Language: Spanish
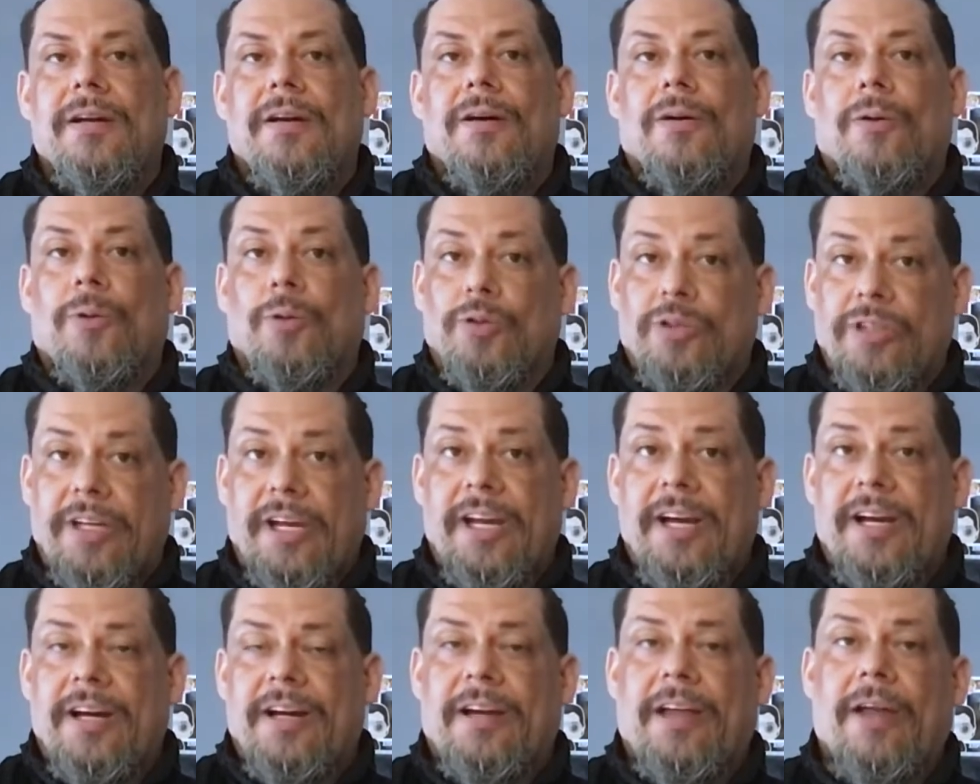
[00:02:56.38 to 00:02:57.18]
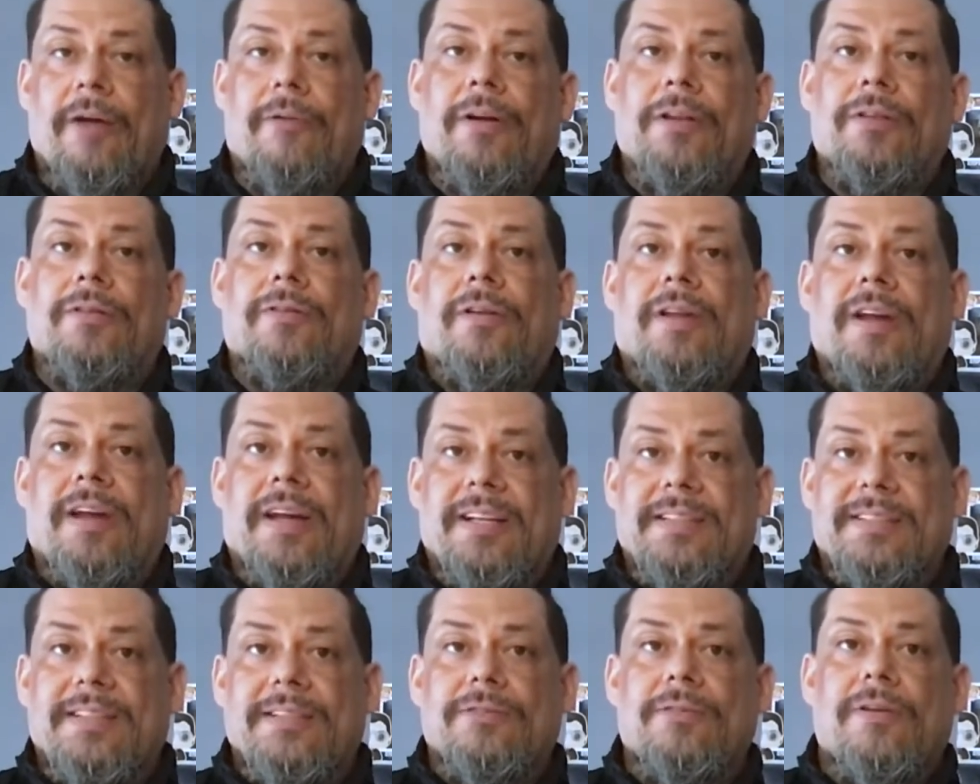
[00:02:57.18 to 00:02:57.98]
O sea, que cuando
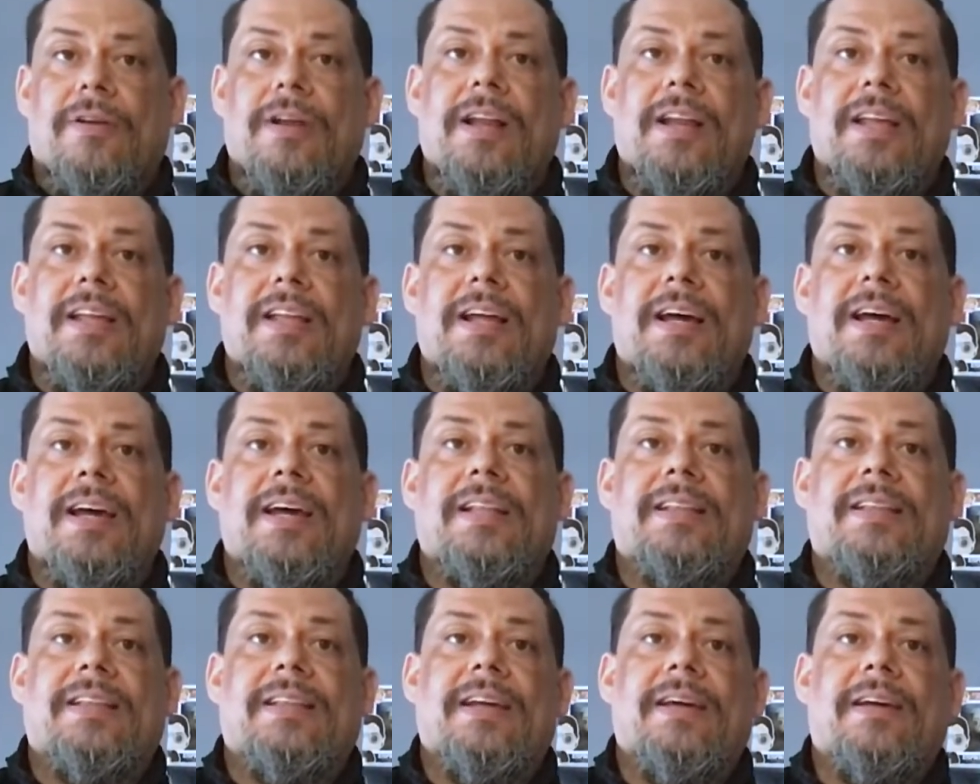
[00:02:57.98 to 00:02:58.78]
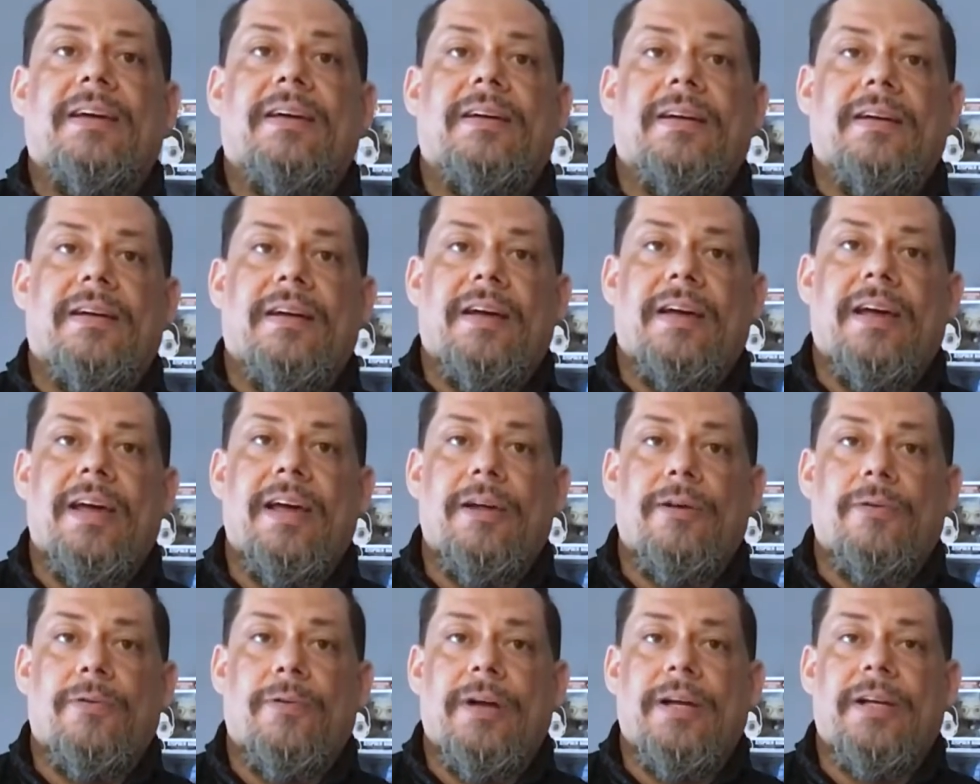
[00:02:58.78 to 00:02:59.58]
regresa a su realidad, este
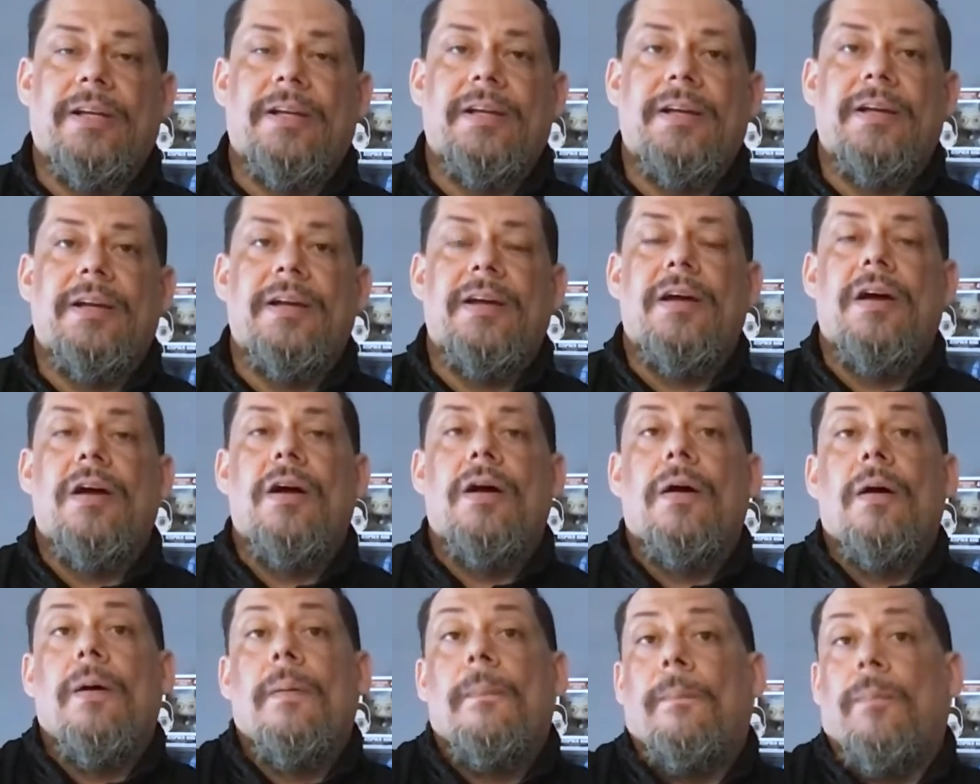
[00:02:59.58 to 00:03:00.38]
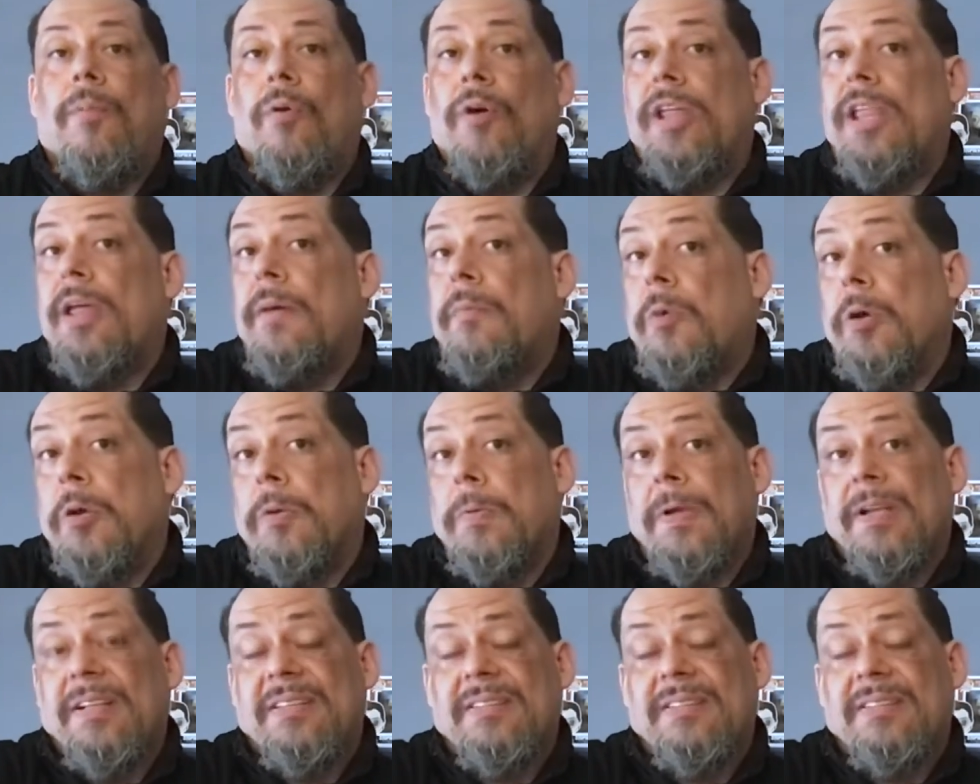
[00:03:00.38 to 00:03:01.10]
héroe puede muy bien